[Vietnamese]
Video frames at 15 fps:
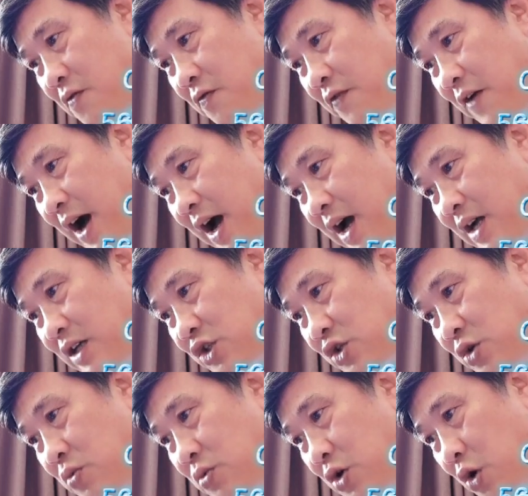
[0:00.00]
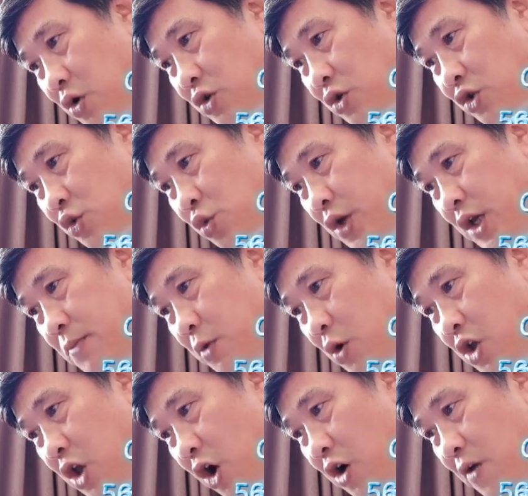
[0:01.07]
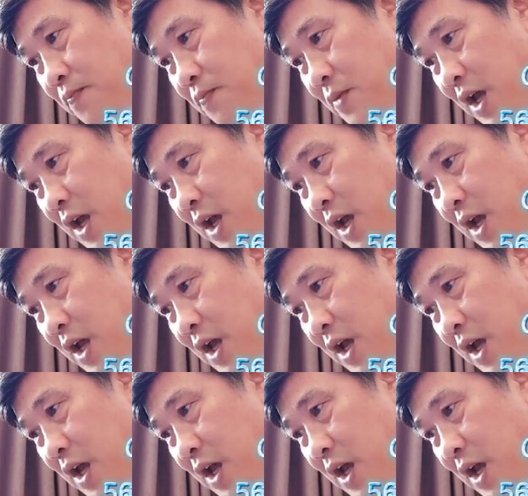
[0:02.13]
và xung đột quy mô nhỏ.